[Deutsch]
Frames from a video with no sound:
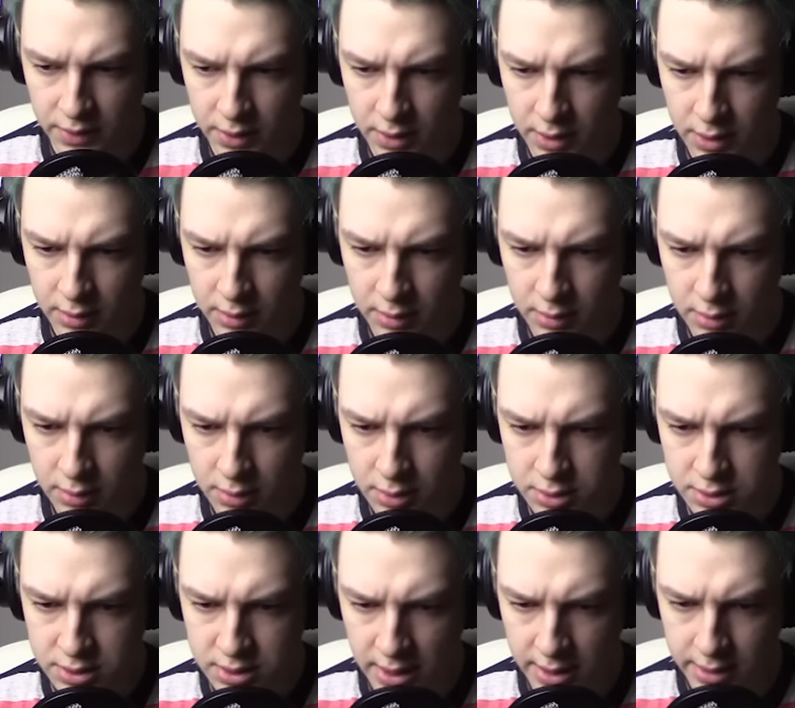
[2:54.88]
The
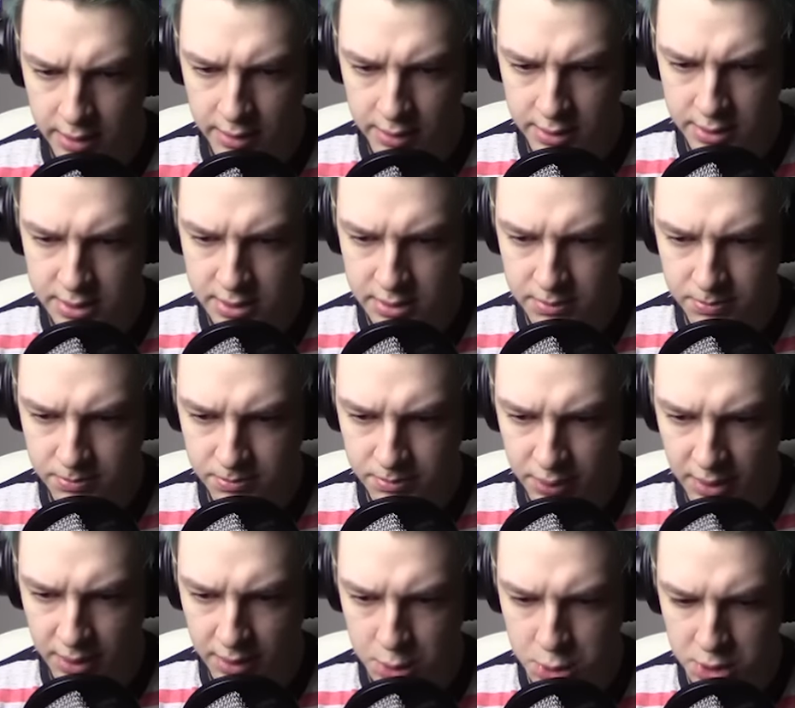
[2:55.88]
Shadows
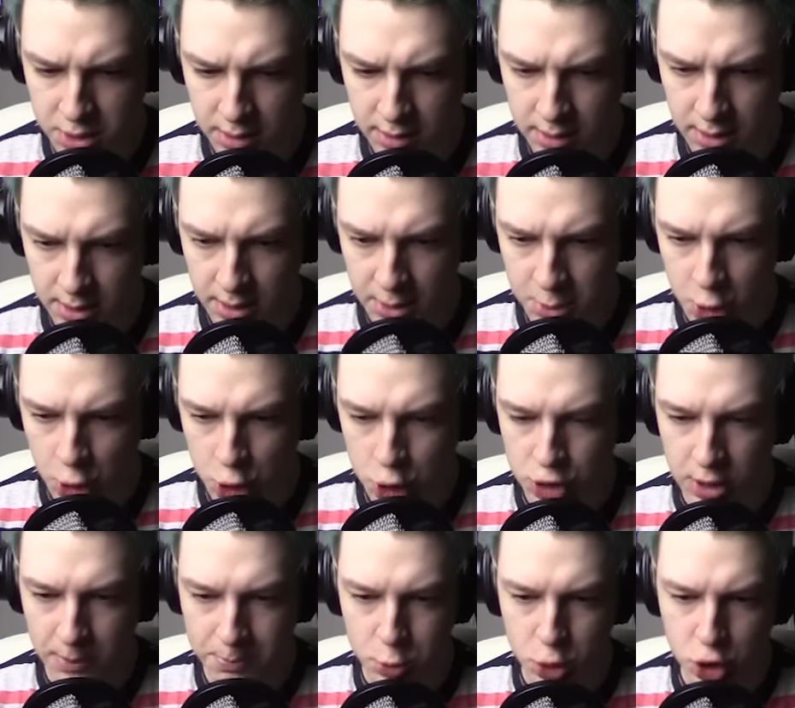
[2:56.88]
Peak. da, da, da
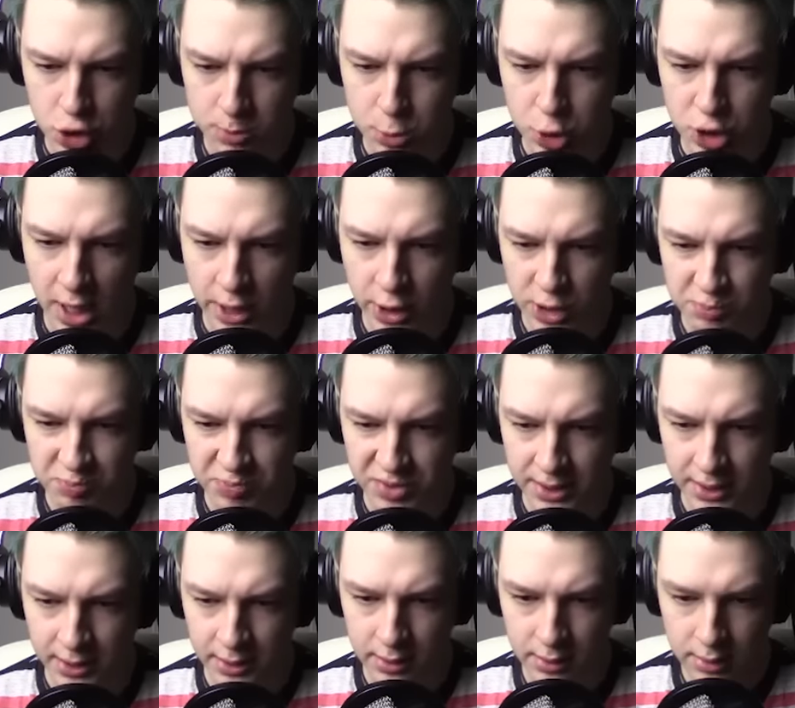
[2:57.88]
steht bestimmt Shadows
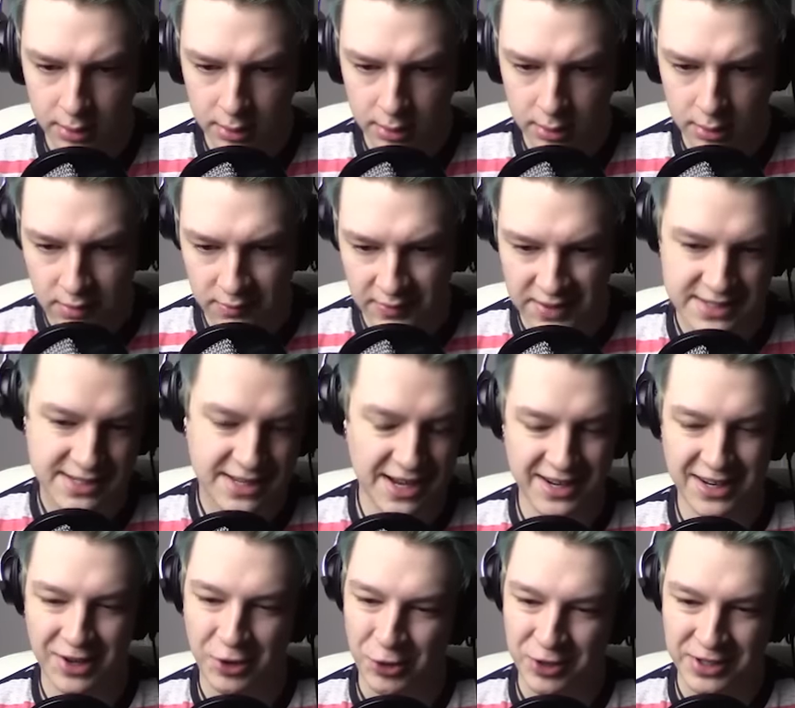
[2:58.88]
Peak. Was
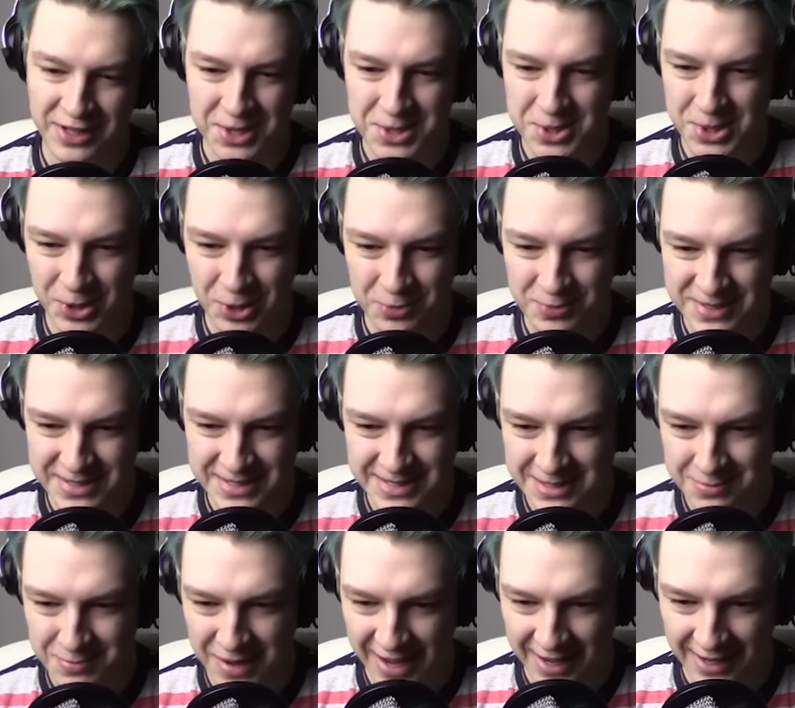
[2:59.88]
kann der Hund denn
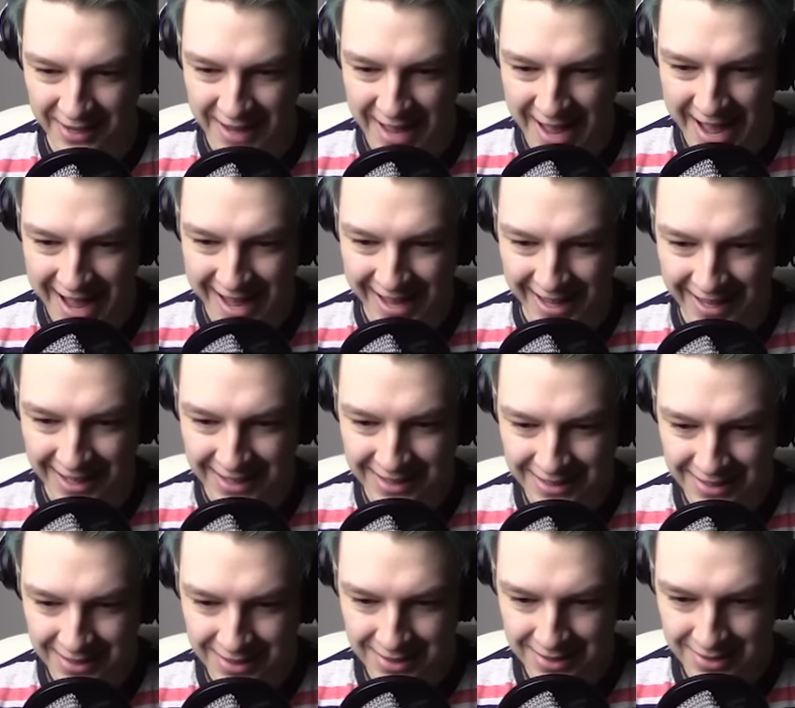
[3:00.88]
schlimmstens machen? Hey!
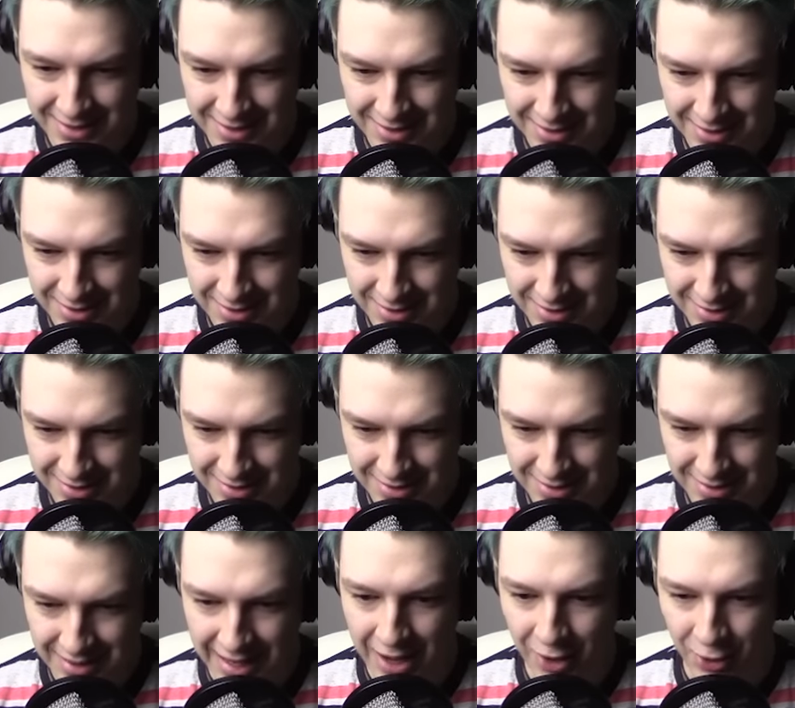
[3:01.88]

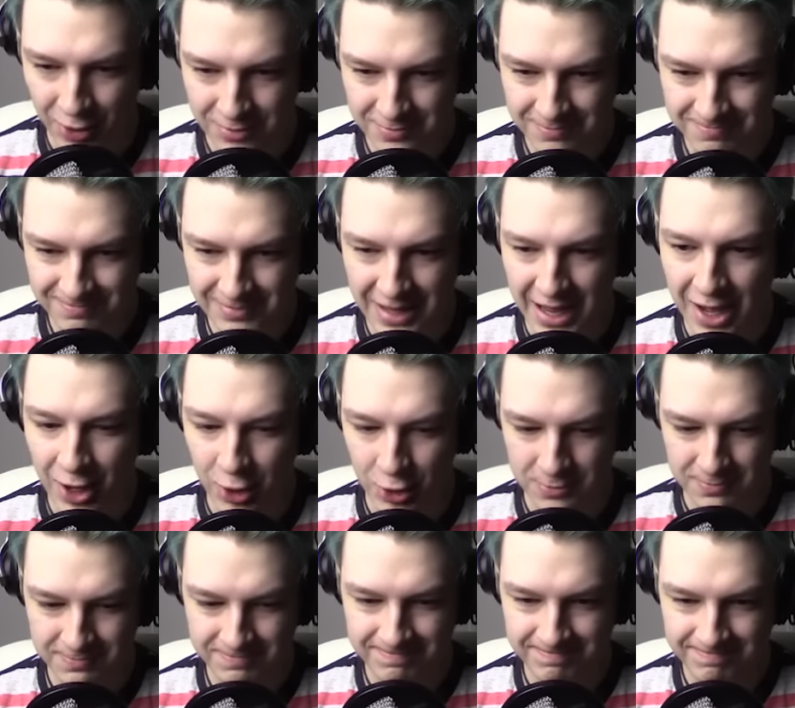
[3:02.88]
Au,
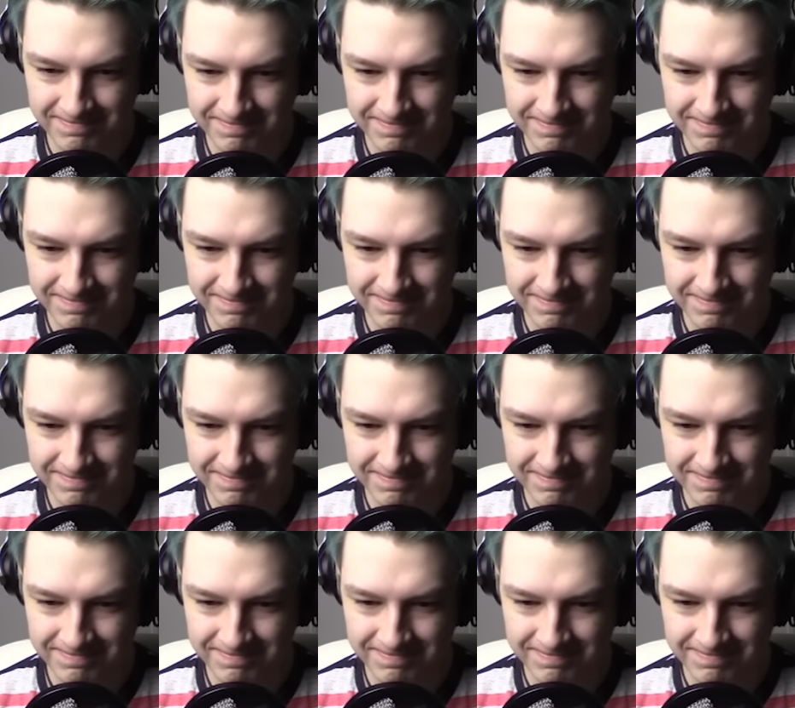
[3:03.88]
au.